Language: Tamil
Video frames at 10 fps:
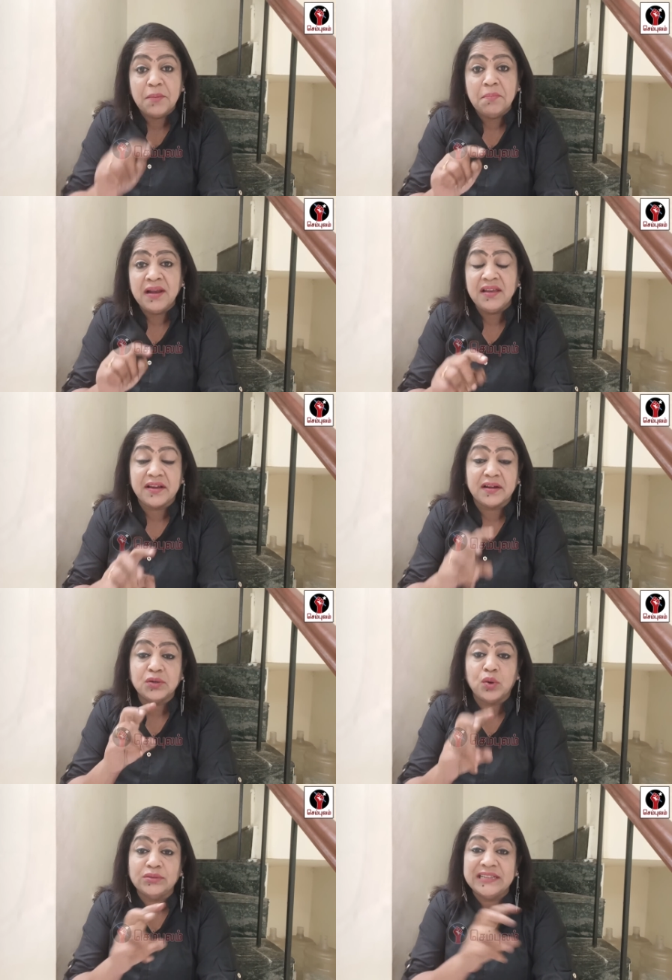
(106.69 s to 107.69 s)

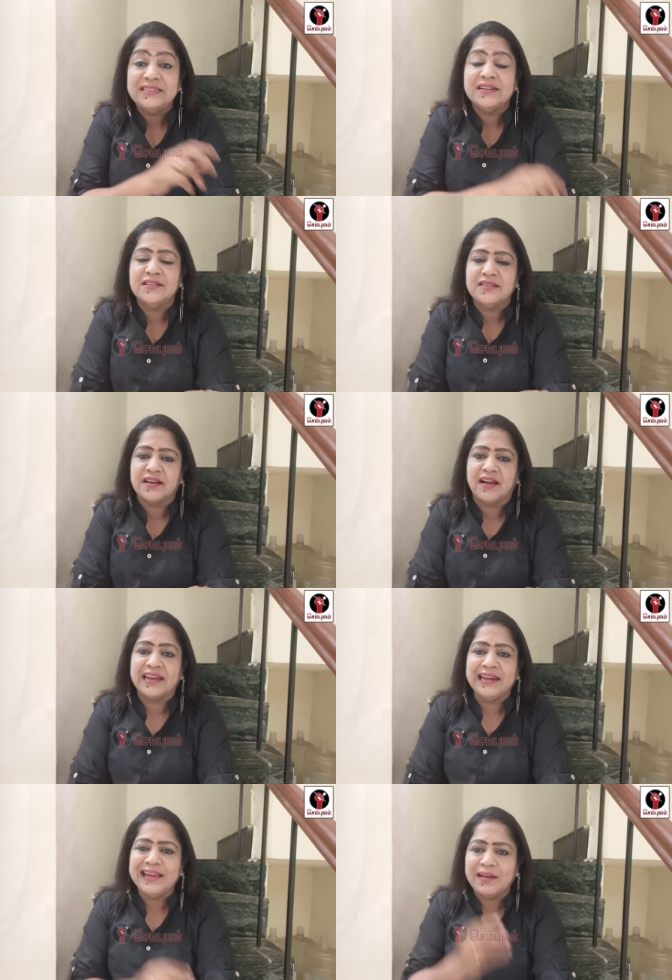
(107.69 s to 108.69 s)
எம்எல்ஏக்கள் கொதித்து
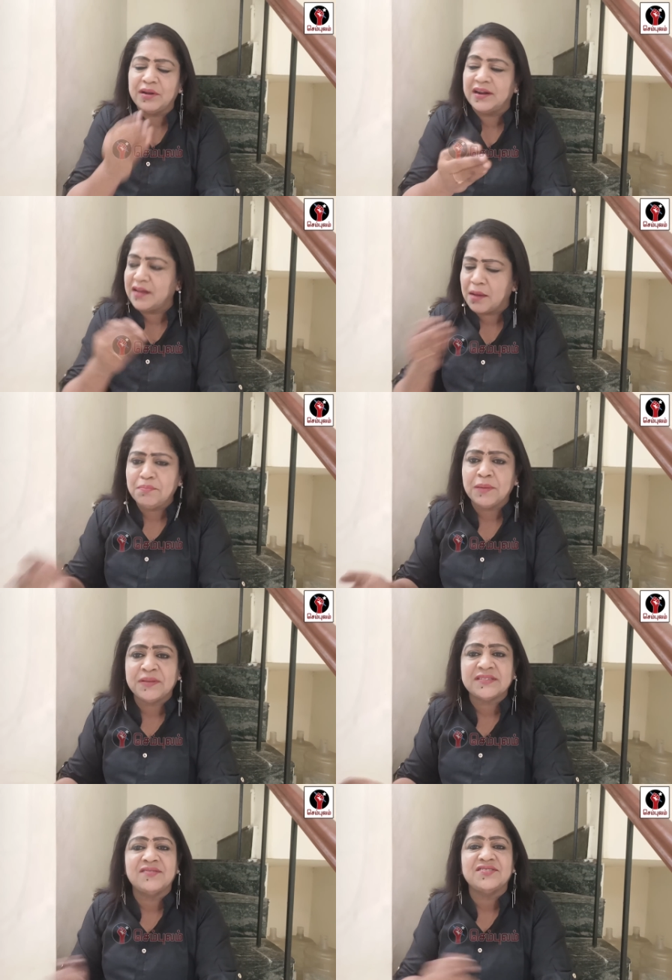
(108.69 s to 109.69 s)
எழுந்திருக்காங்க என்னையா நம்மளோட டம்மி
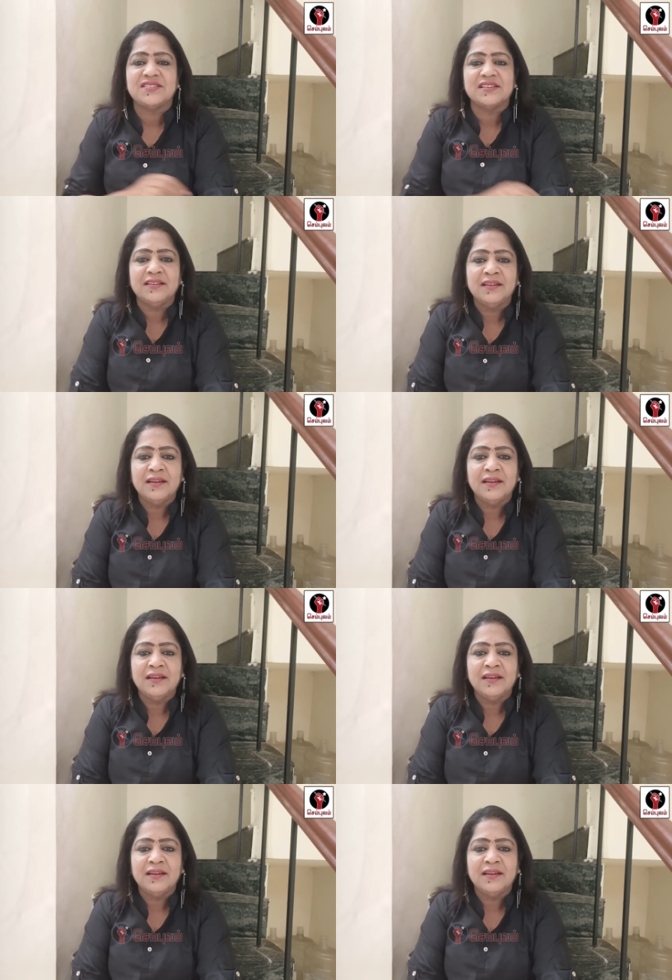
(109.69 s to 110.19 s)
பீஸா வச்சுட்டு